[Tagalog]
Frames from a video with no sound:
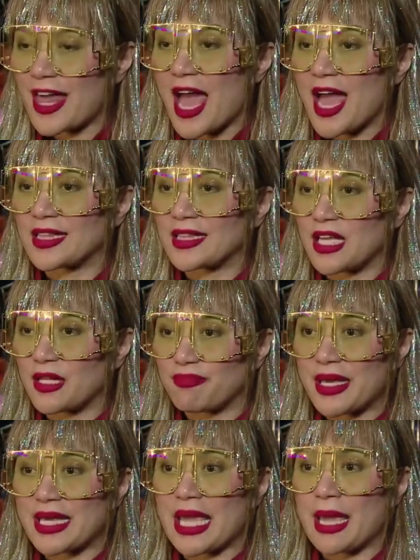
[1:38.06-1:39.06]
that it
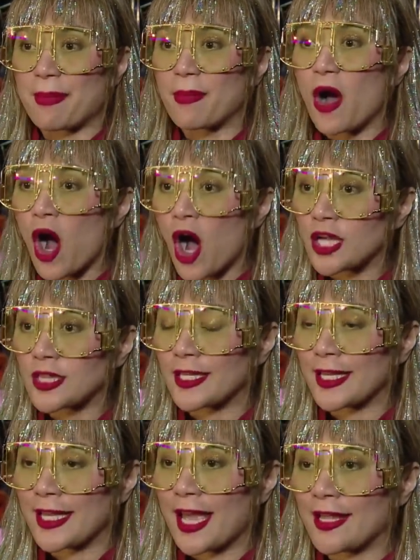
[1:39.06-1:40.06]
became hot
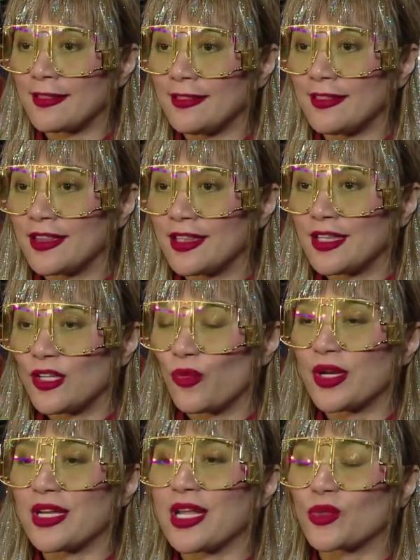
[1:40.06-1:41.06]
again
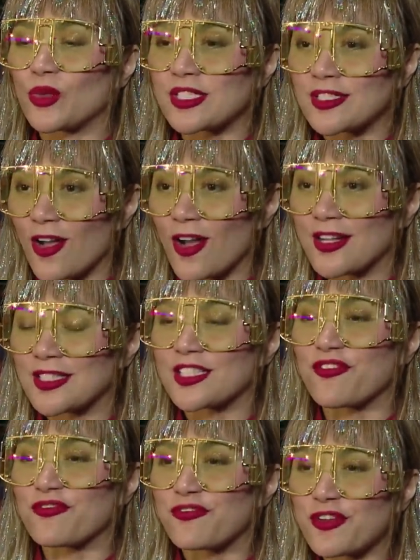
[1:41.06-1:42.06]
when it was done
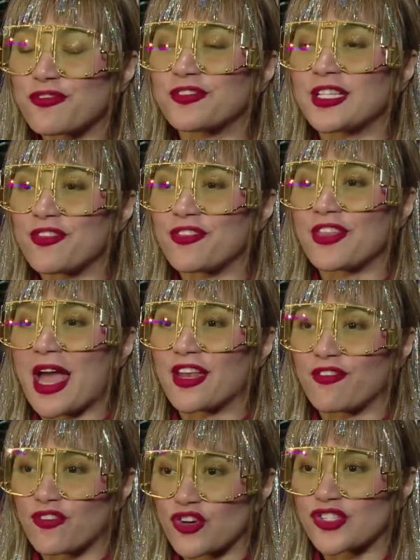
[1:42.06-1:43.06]
sa 15th
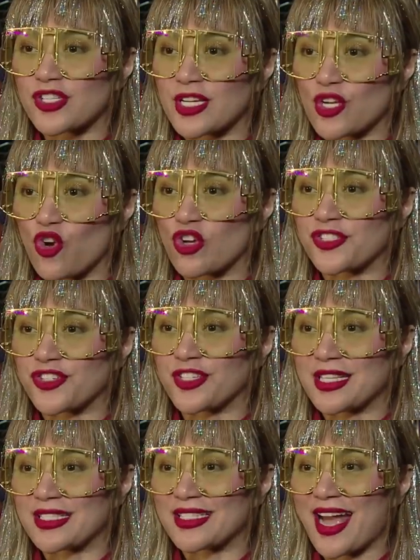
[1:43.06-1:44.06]
anniversary
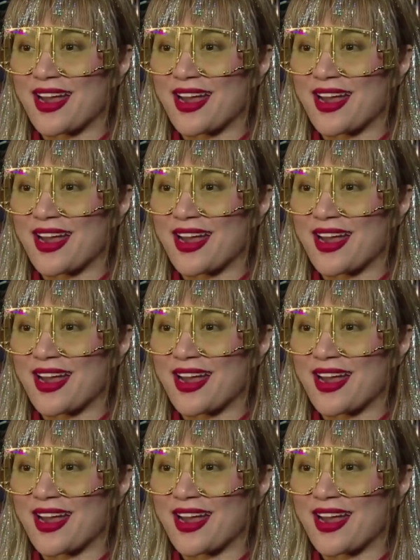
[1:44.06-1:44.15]
concert ni